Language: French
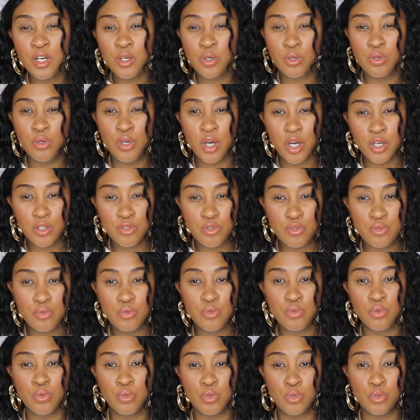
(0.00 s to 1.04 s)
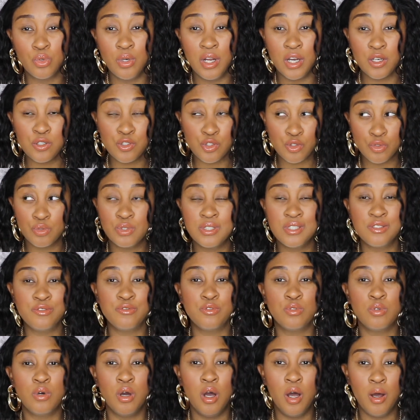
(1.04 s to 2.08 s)
couleur doux ou couleur chaud au
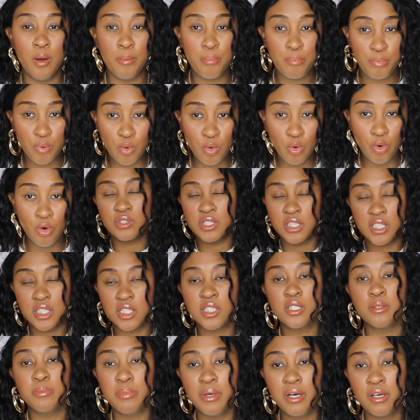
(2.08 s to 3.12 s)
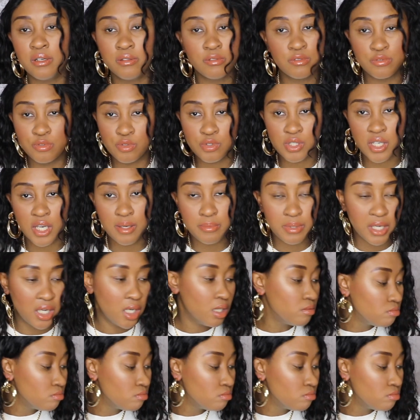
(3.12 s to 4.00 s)
niveau peau, peau, vous inquiétez pas, vous serez bien.